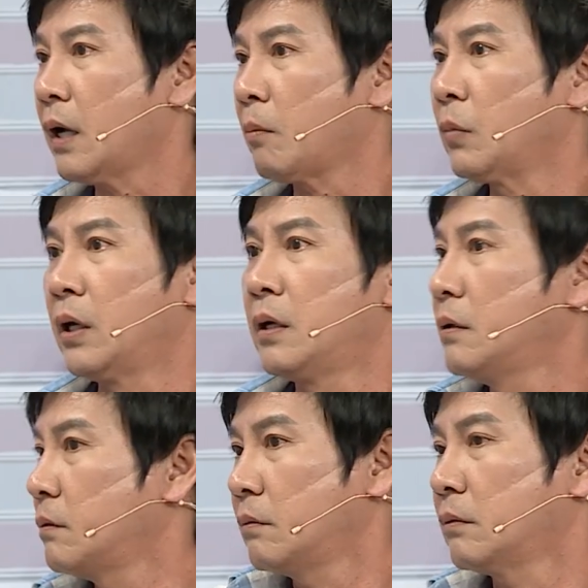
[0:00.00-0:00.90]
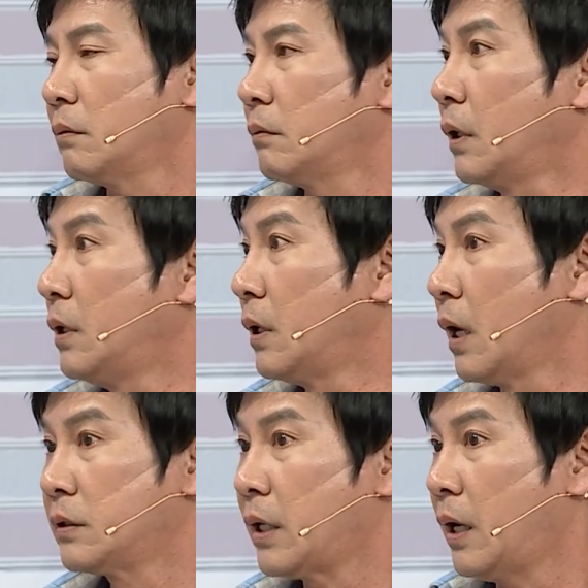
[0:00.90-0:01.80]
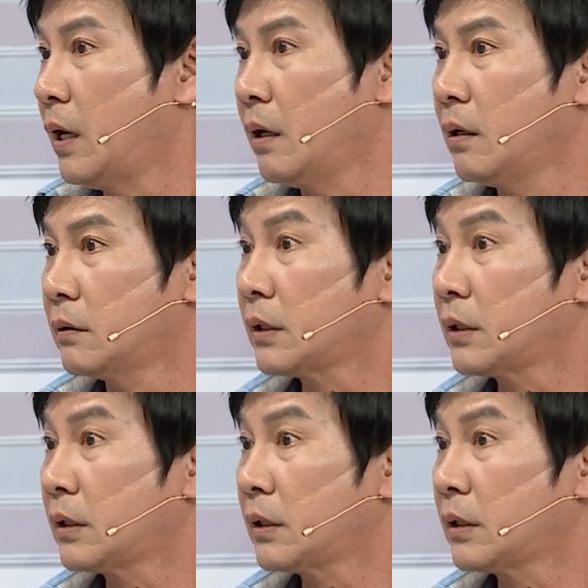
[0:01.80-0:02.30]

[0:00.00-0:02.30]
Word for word: cái anh mới đi lên xe